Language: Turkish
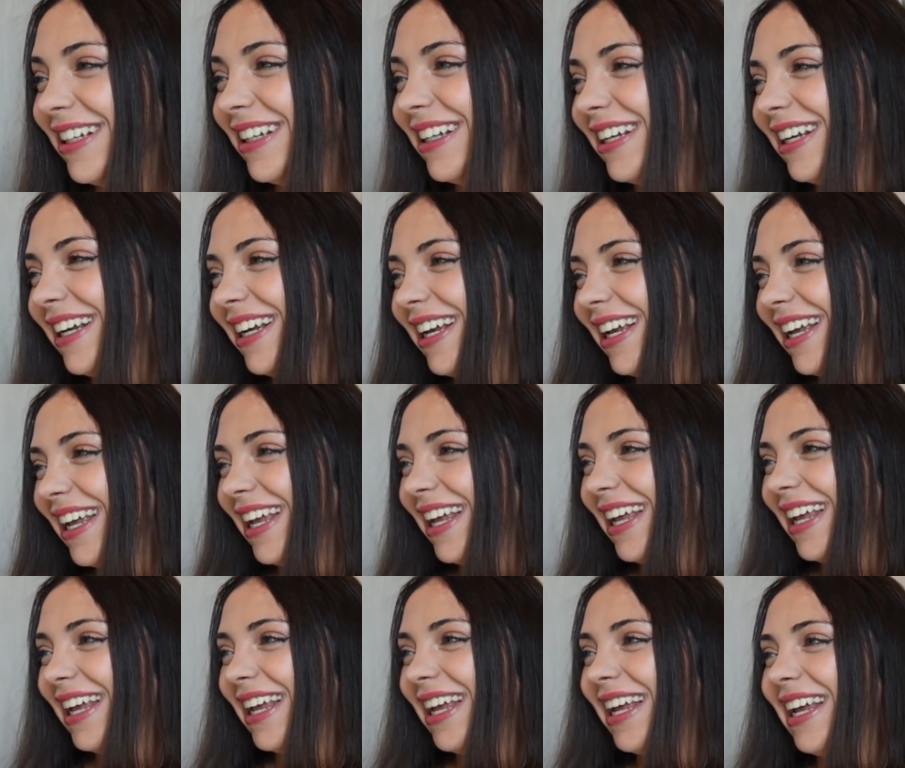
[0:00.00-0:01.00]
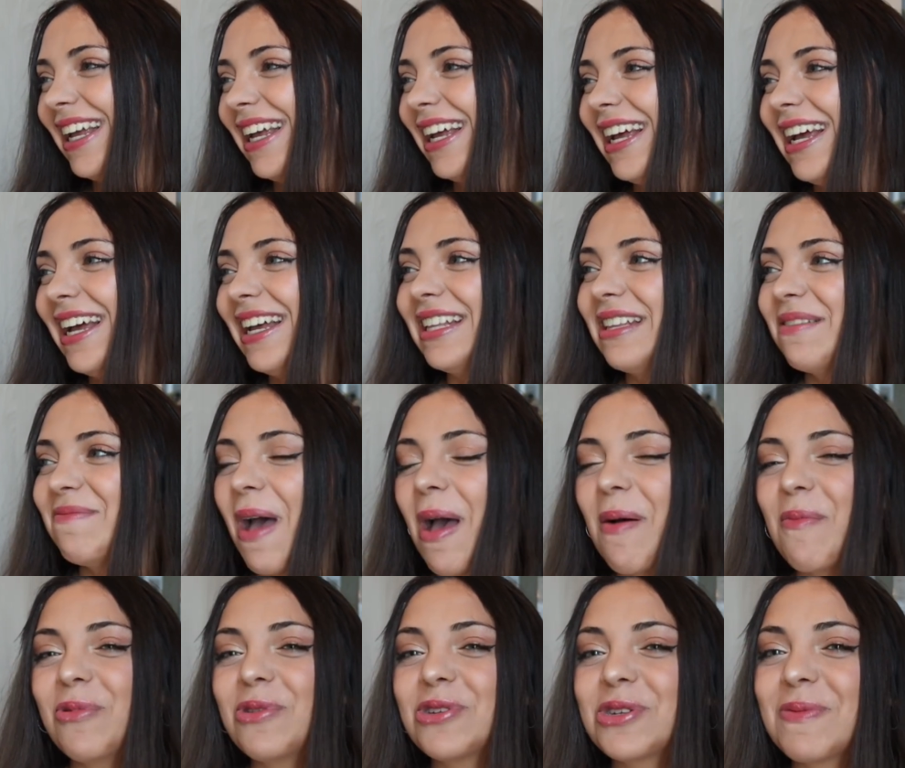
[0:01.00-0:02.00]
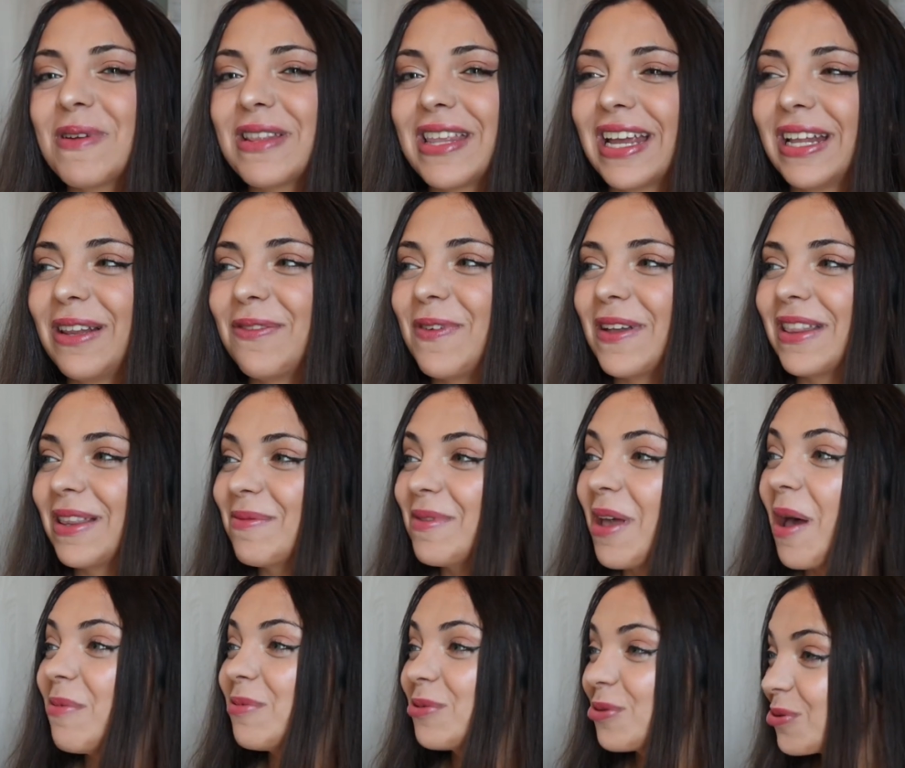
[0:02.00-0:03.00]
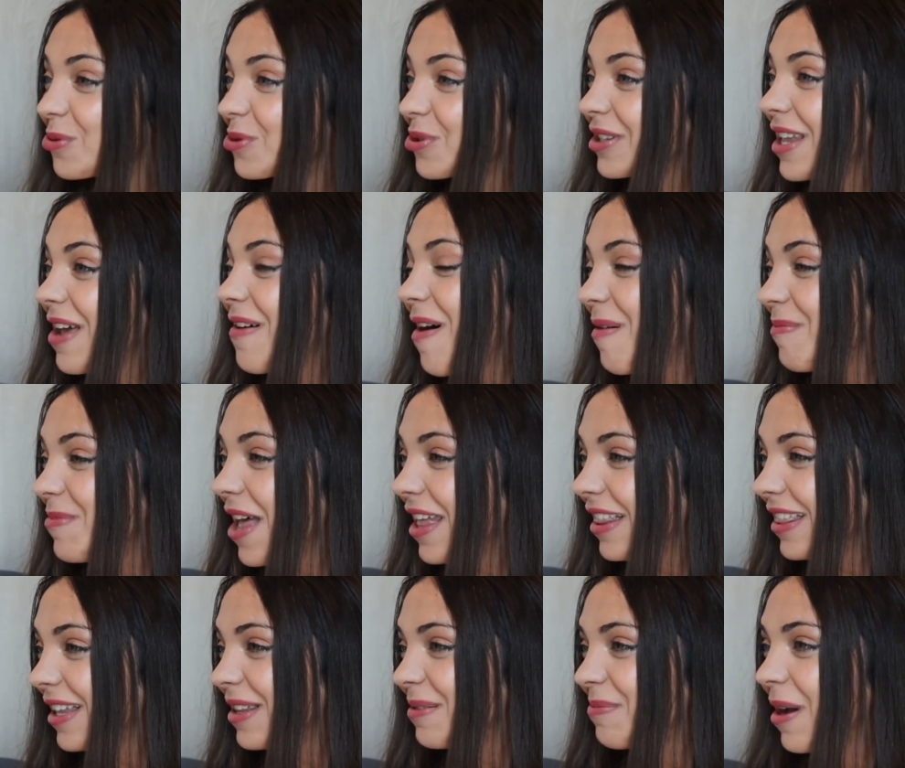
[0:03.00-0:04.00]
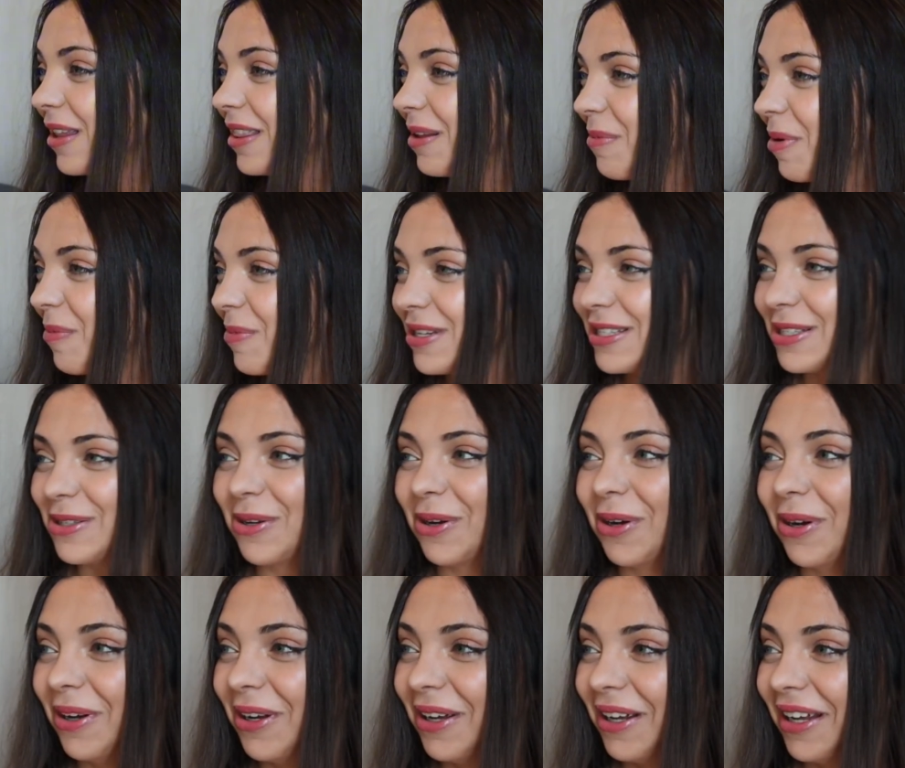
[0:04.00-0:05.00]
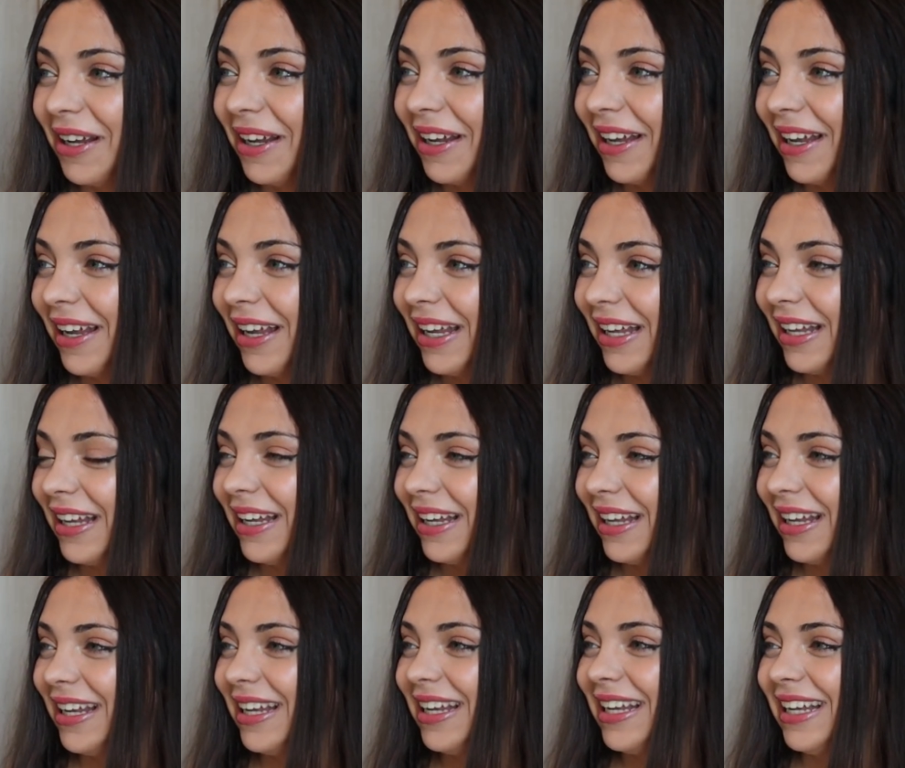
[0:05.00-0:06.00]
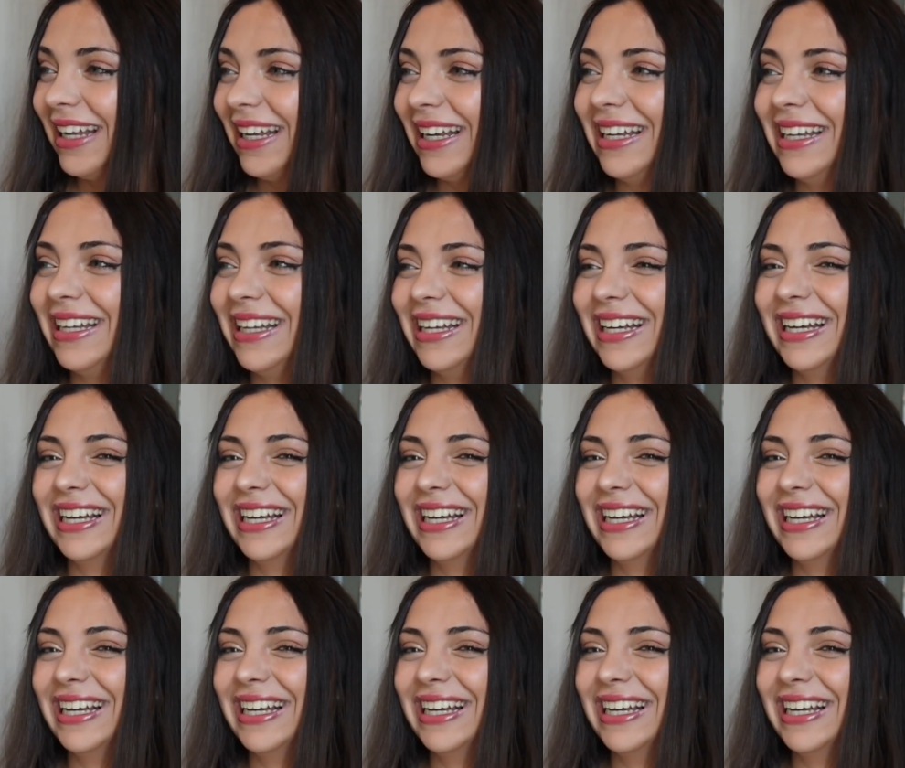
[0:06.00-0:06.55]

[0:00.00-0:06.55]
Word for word: Yumuşadı diye sen buluşmayı teklif ettin. Ben buluşma teklif ettim. Tam sus. Devamını anlatma anne baba izliyor. Sonra yanına gitti.